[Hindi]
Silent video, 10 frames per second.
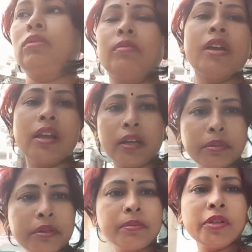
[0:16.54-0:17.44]
तो मैं
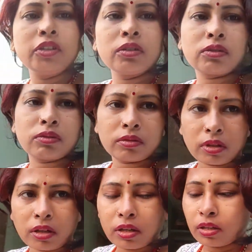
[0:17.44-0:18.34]
अभी वीडियो शूट
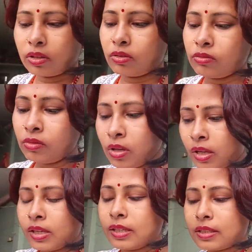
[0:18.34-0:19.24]
कर रही हूँ
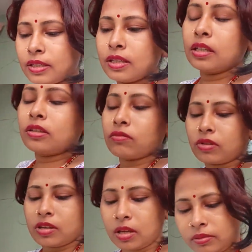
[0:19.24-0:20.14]
इसलिए
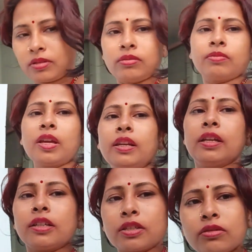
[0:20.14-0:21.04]
क्योंकि आज मैं
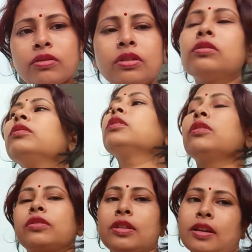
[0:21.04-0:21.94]
लेट से उठी हूँ
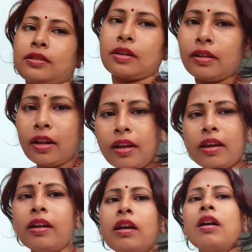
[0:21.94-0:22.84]
क्योंकि आज संडे
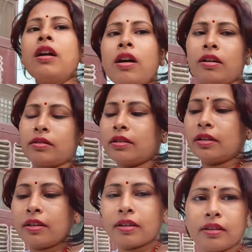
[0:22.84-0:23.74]
है और
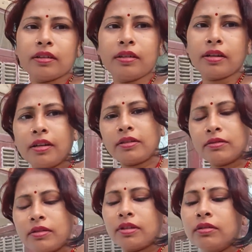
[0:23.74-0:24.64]
संडे के दिन लेट
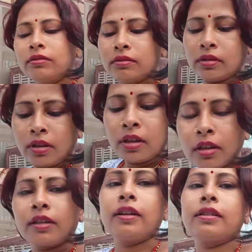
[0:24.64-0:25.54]
उठती हूँ
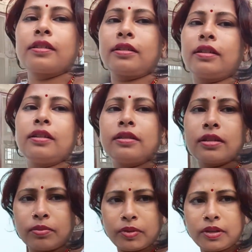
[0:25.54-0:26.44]
कल सैटरडे
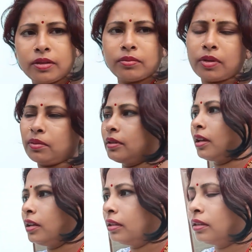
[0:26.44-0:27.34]
था एम मैं
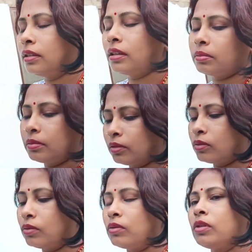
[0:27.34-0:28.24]
बताई थी आप
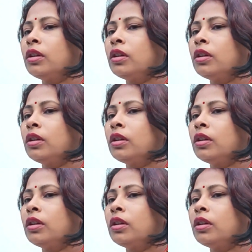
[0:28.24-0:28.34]
लोग को